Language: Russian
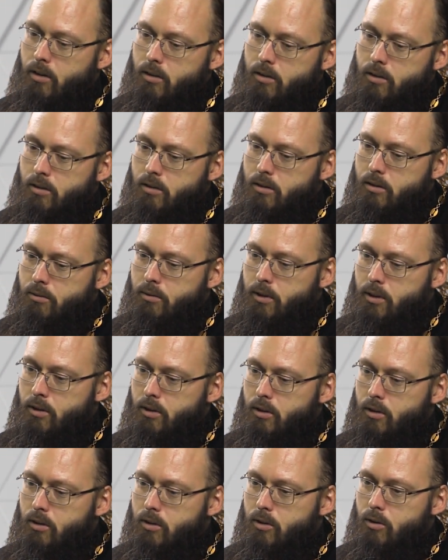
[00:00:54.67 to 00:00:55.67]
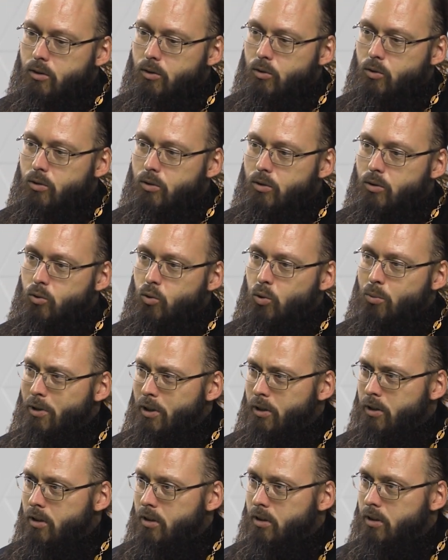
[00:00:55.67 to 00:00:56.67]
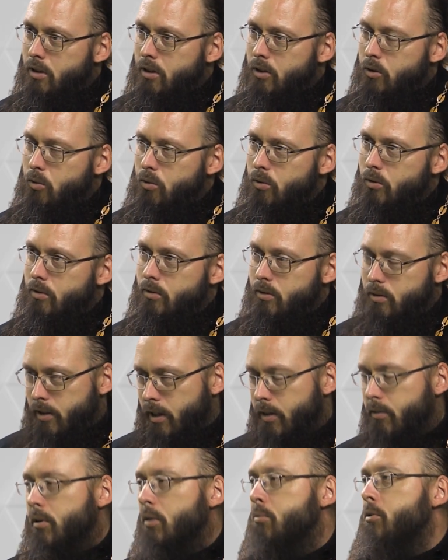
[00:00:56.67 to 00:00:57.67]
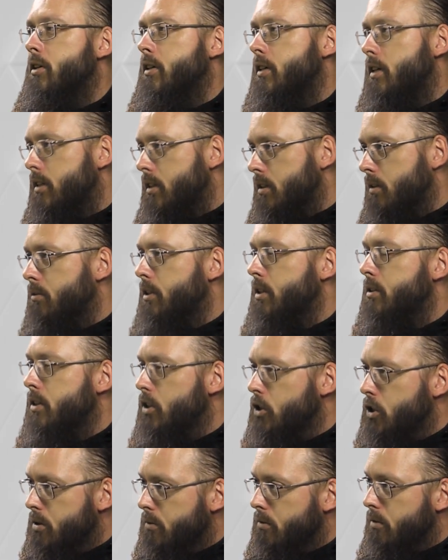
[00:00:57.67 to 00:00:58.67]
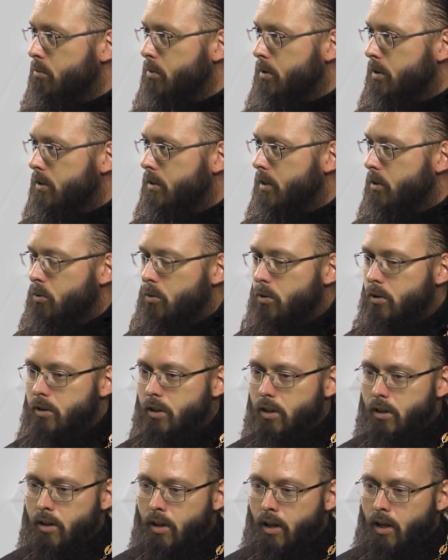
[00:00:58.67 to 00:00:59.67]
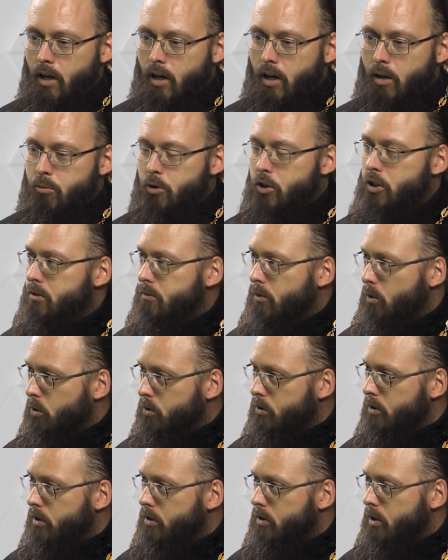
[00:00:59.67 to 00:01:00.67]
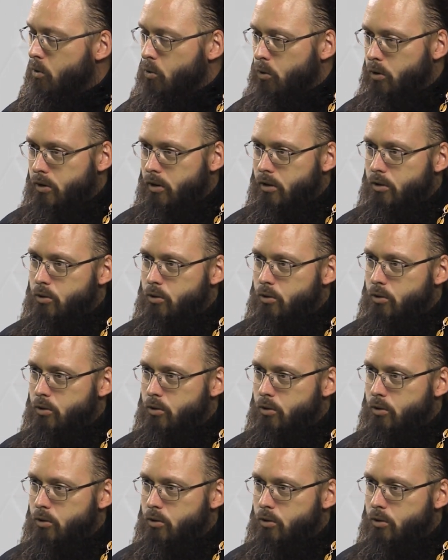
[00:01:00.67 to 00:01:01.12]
Ведь кумир ну, во-первых, это в язычестве было такое, да, обожествленный какой-то